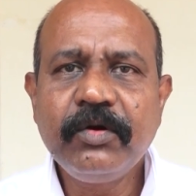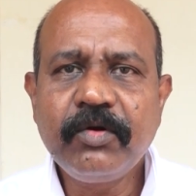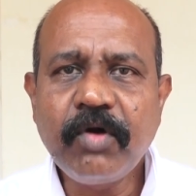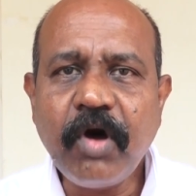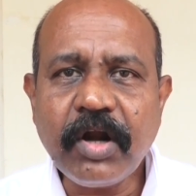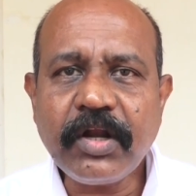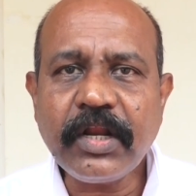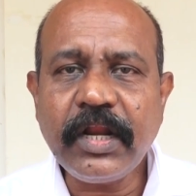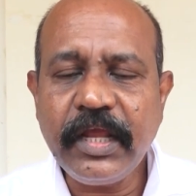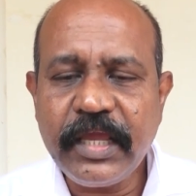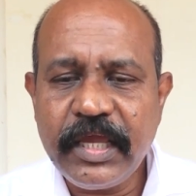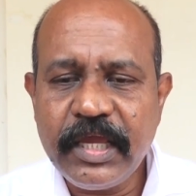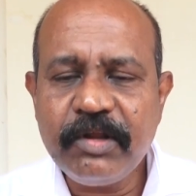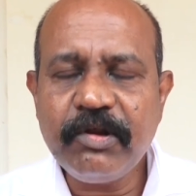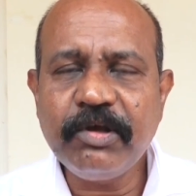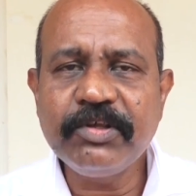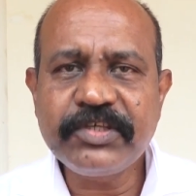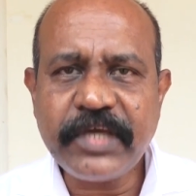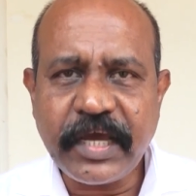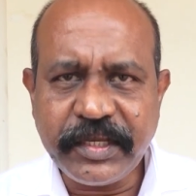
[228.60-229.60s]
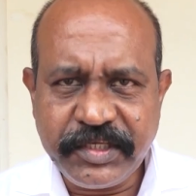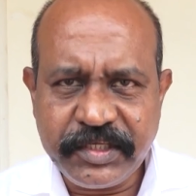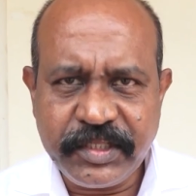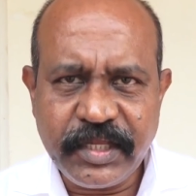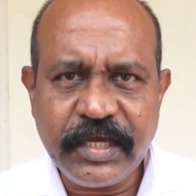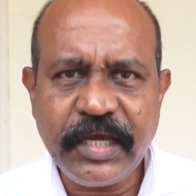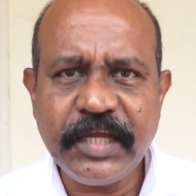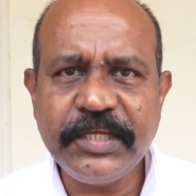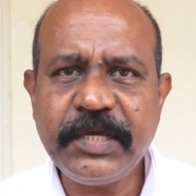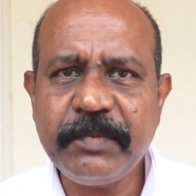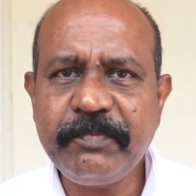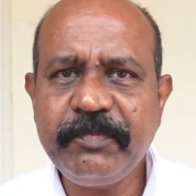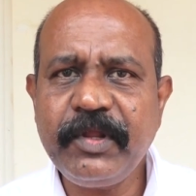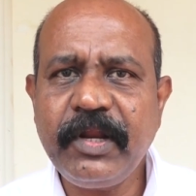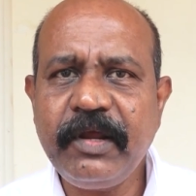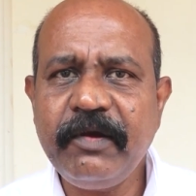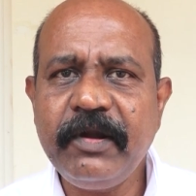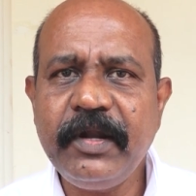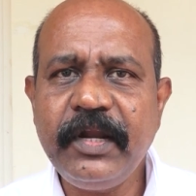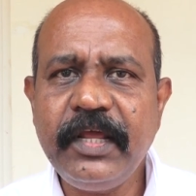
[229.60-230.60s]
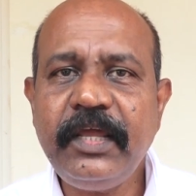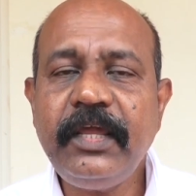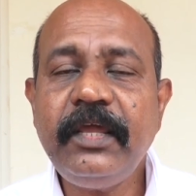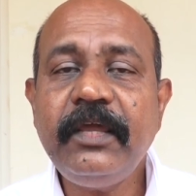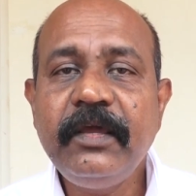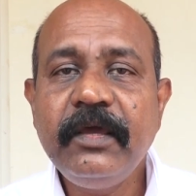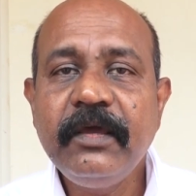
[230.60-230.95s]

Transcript: టోటల్గా ఈరోజు ఖచ్చితంగా చెప్తున్నామండి